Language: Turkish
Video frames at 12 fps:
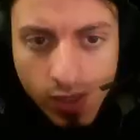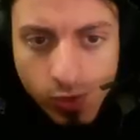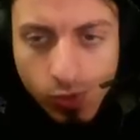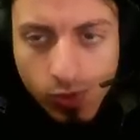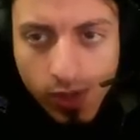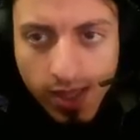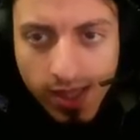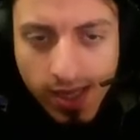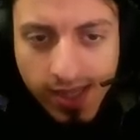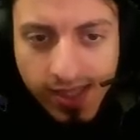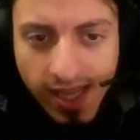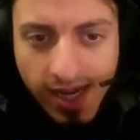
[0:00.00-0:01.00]
Sütten de
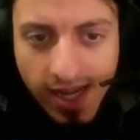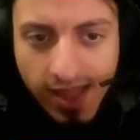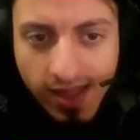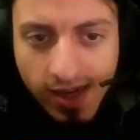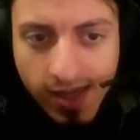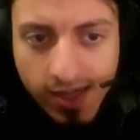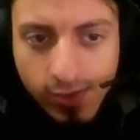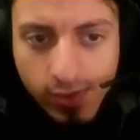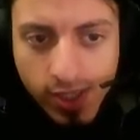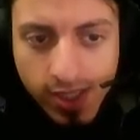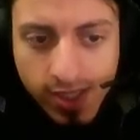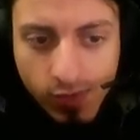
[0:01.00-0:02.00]
ne zehirlenir ha
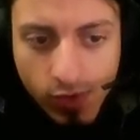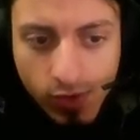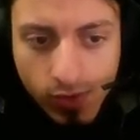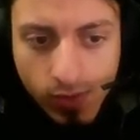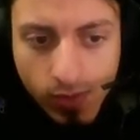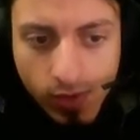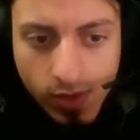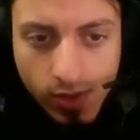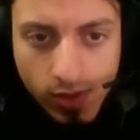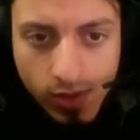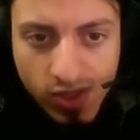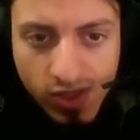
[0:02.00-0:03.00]
sütü içeyim diyordum.
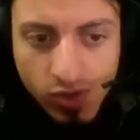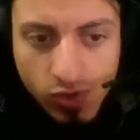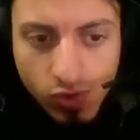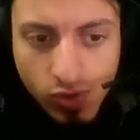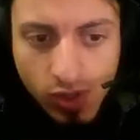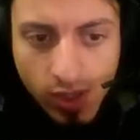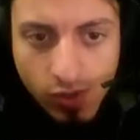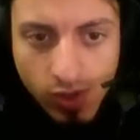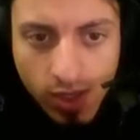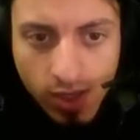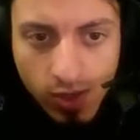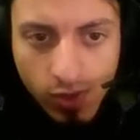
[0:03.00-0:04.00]
Sütte
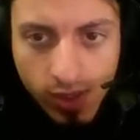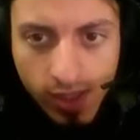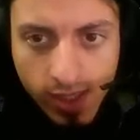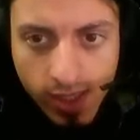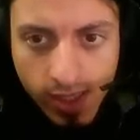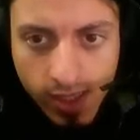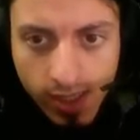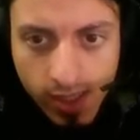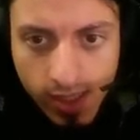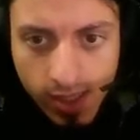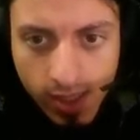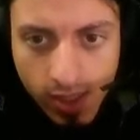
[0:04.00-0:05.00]
güzel kaloridir.
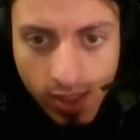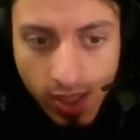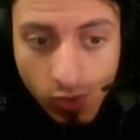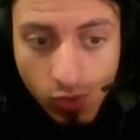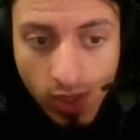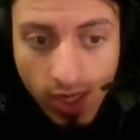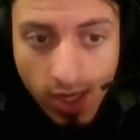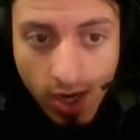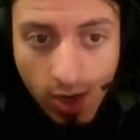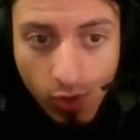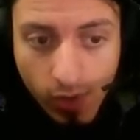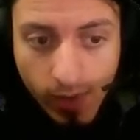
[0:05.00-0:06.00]
750
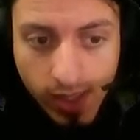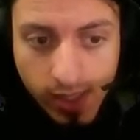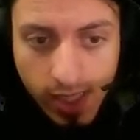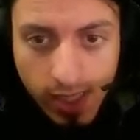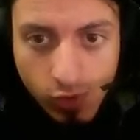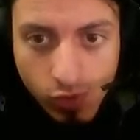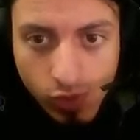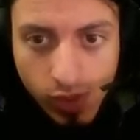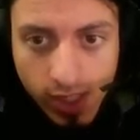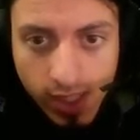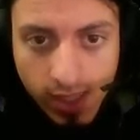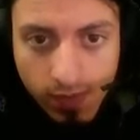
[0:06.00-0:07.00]
kalori baksana sütü
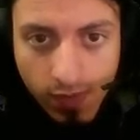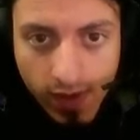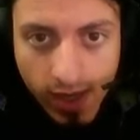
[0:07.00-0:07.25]
içtik mi var